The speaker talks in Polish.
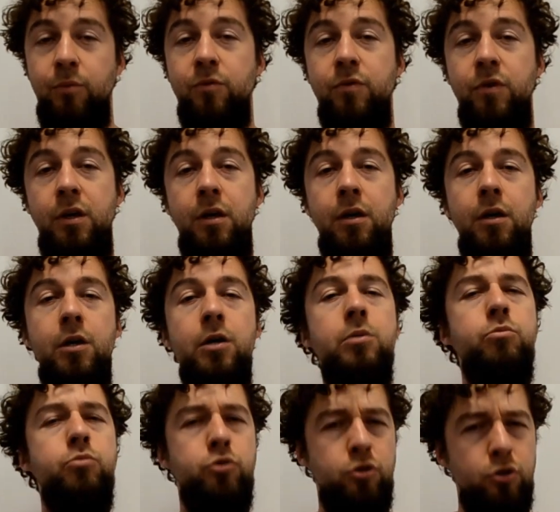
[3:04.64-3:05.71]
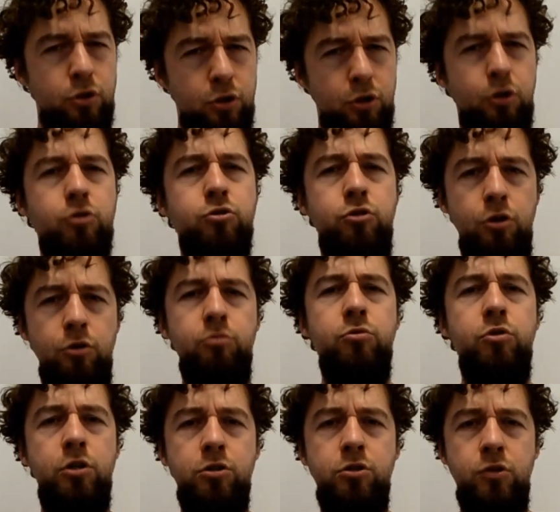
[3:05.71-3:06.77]
mówi, przychodź do
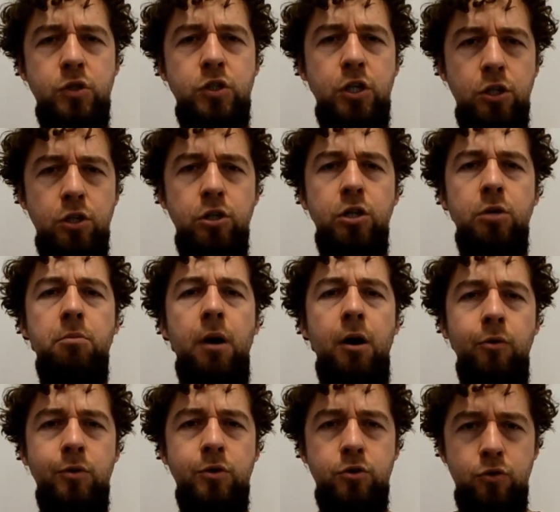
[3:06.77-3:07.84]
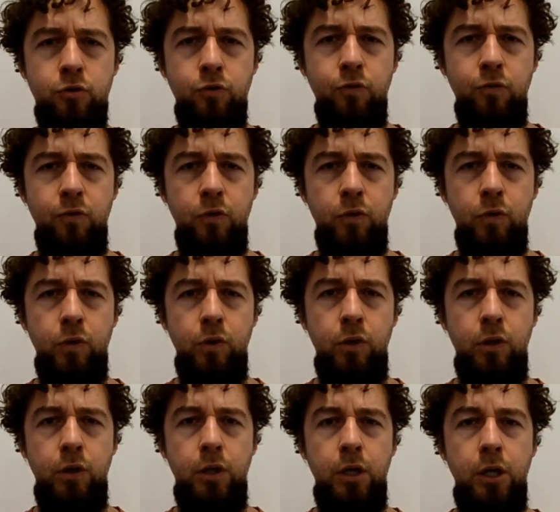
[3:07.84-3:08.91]
mnie codziennie, mały żółwiu,
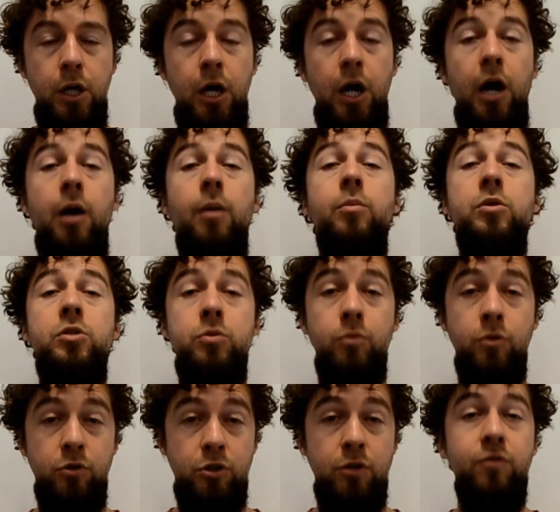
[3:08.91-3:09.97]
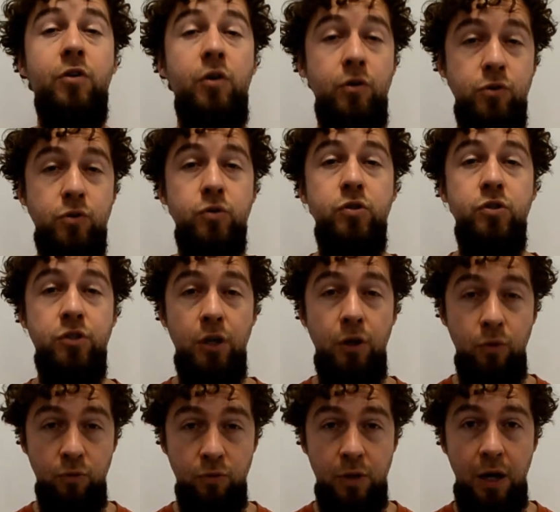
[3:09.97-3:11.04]
a być może w końcu ci się
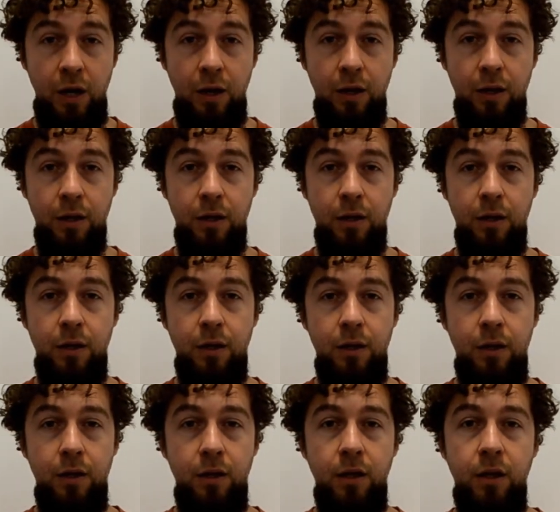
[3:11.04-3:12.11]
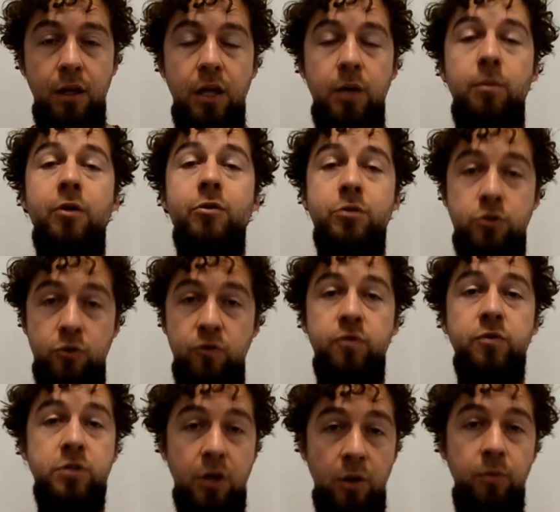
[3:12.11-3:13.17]
uda. I mały
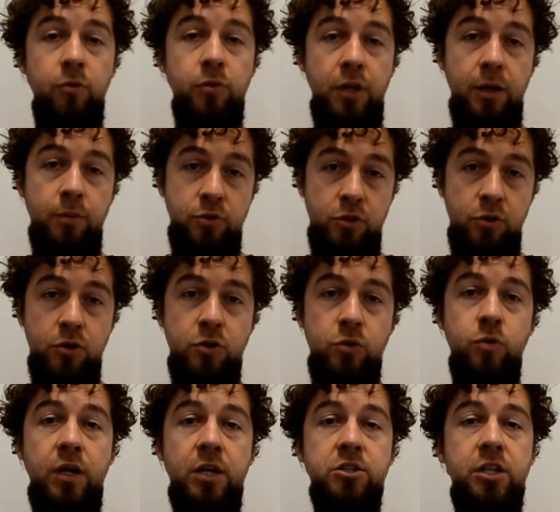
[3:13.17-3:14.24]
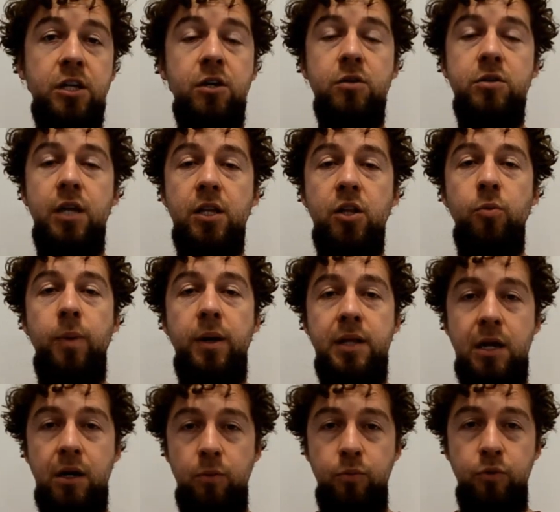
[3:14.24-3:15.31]
żółw zrobił tak, przychodził każdego dnia do
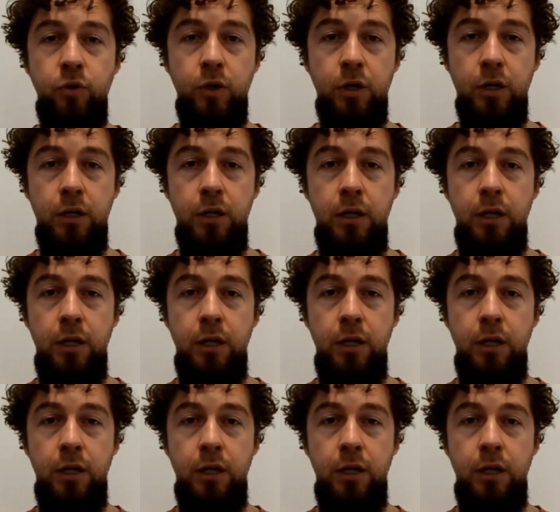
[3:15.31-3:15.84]
pana Ropuchy.